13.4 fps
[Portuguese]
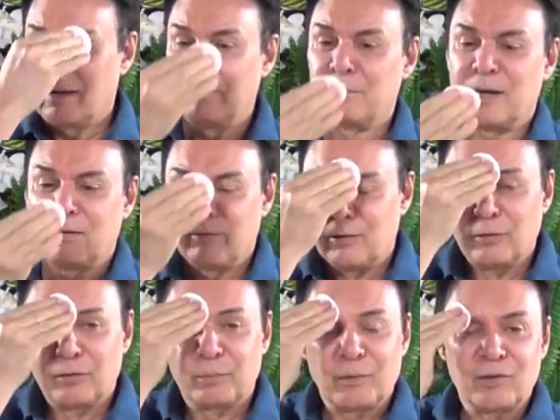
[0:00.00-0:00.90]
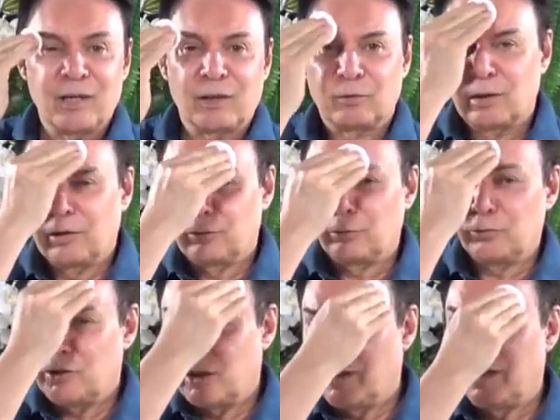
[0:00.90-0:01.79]
Maravilhoso para tirar toda a
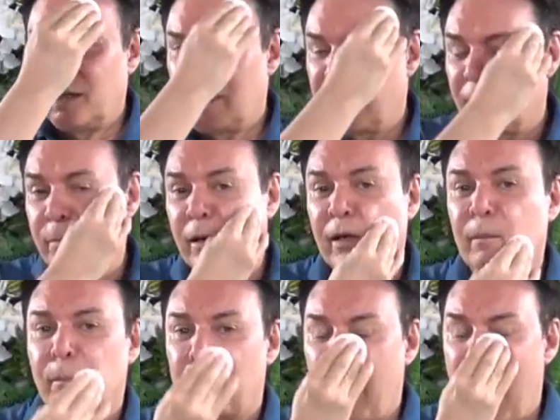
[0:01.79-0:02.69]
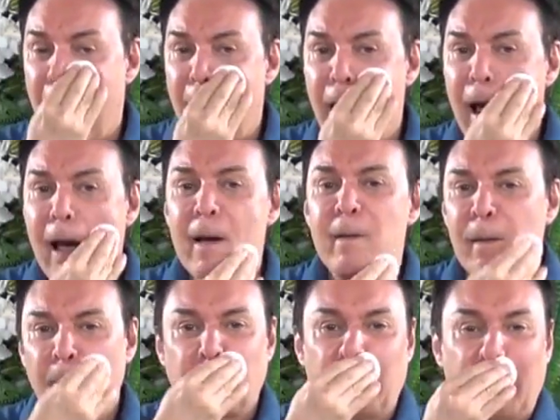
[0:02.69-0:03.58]
sujeira, para
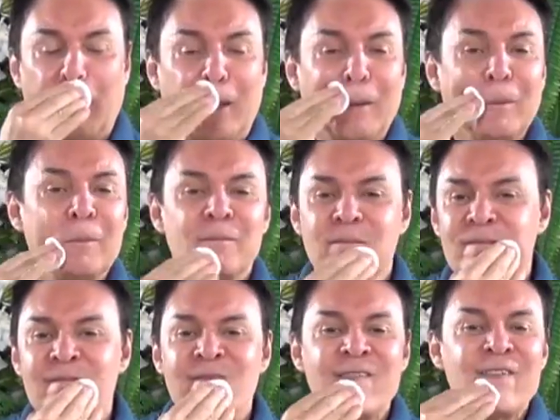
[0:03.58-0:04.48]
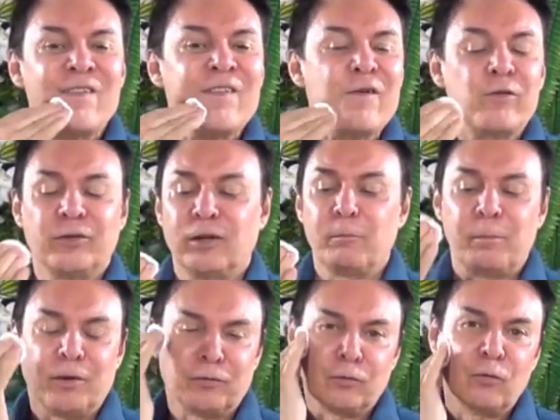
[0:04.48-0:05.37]
limpar, entendeu? Usa no
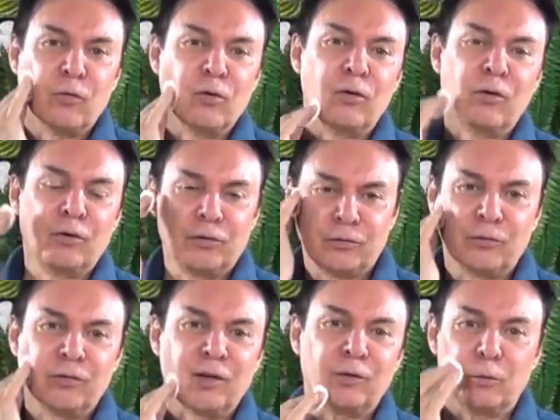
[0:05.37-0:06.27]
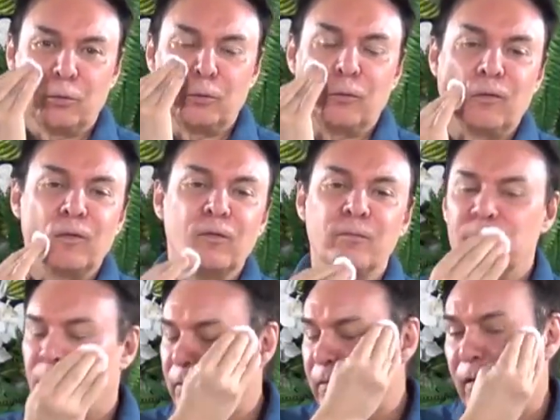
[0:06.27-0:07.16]
pescoço, usa tudo, viu?
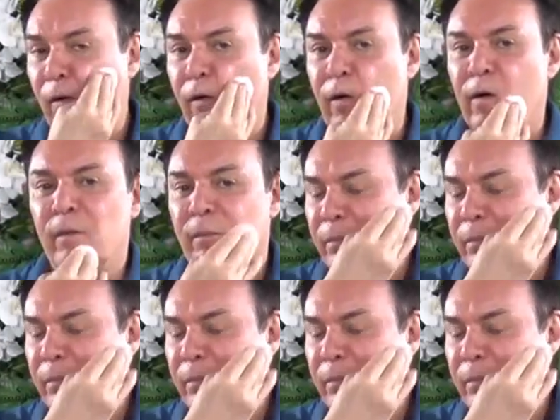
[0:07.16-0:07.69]
Ó.